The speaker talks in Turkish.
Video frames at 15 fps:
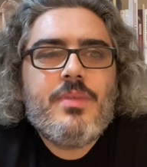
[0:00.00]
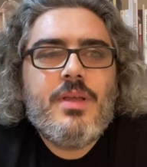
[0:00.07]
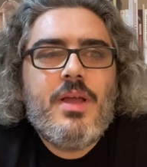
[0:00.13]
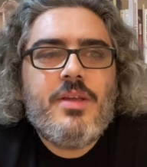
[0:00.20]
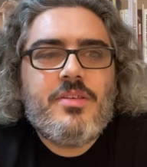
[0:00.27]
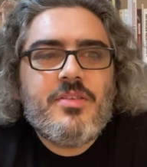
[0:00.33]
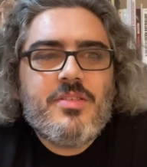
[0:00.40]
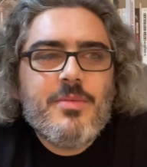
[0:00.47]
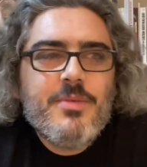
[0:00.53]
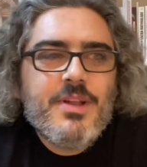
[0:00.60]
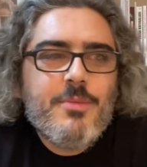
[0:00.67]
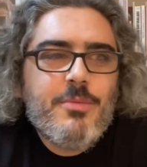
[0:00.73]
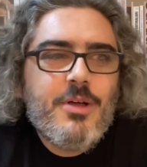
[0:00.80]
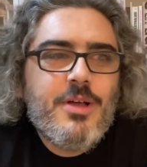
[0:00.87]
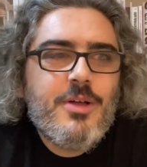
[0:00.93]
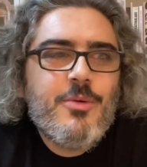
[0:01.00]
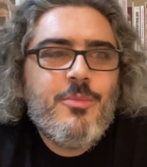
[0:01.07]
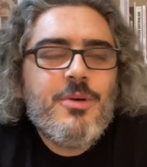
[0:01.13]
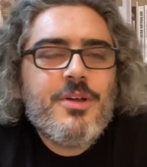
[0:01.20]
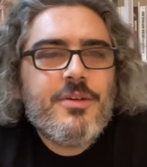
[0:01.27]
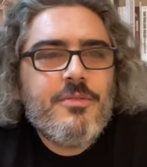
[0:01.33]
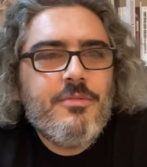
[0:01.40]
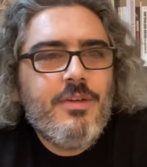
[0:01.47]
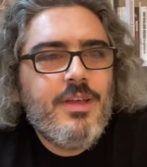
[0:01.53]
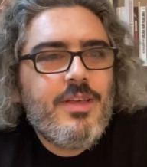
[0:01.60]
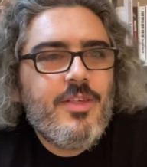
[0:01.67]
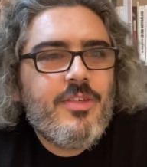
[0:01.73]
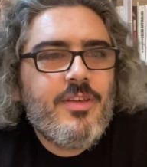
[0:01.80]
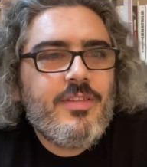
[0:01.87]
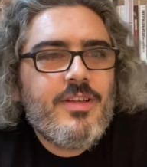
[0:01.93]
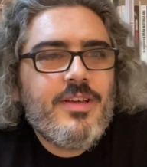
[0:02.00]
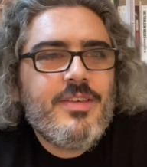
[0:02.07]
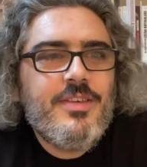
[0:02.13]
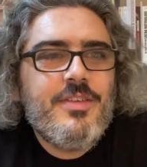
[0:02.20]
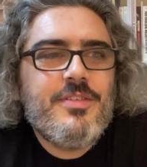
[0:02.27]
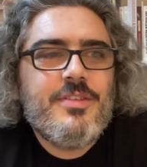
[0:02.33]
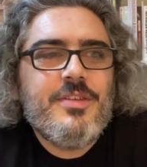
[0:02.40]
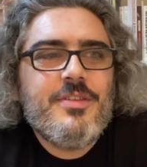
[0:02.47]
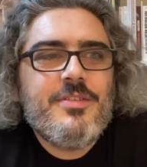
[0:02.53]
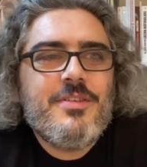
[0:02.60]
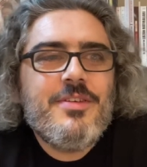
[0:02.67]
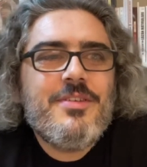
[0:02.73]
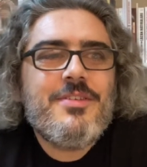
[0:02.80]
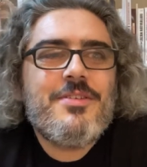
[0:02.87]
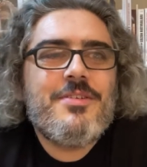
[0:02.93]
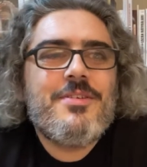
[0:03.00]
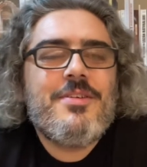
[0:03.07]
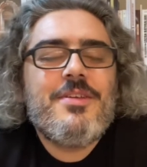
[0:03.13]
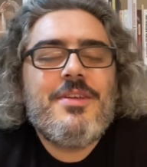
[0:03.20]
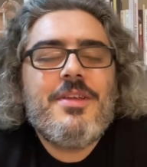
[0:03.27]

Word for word: Herkese merhaba. Umarım ve inşallah iyisinizdir.